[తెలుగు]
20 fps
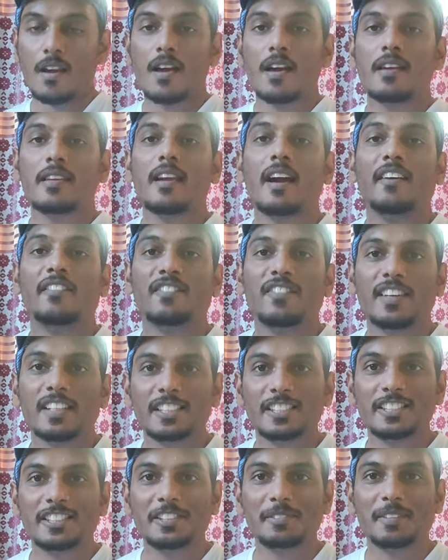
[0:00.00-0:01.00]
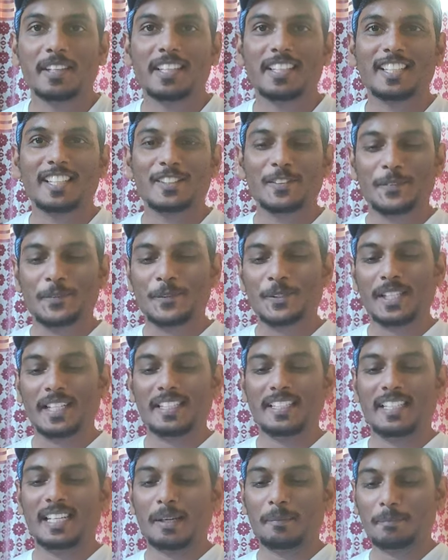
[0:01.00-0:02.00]
యా ఫస్ట్ మనకి
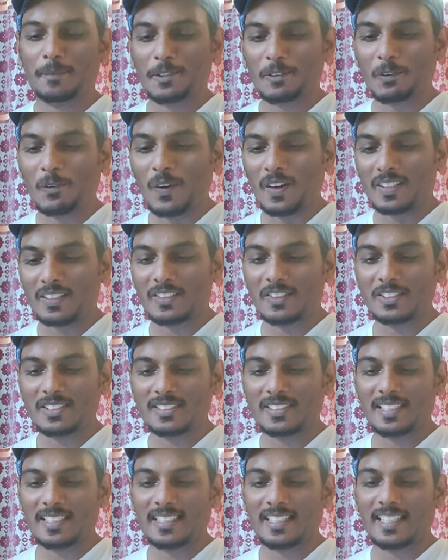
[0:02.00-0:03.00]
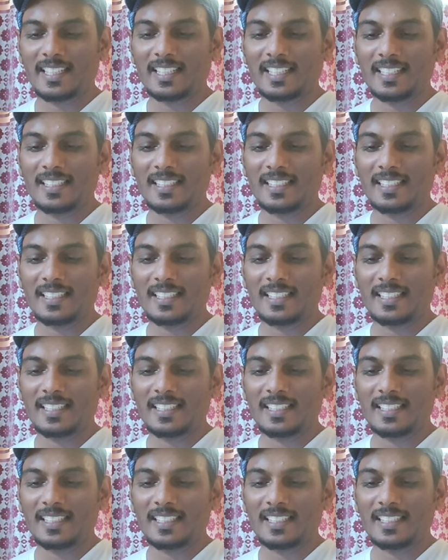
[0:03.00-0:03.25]
స్టూడెంట్ నెంబర్ వన్ వచ్చేసరికి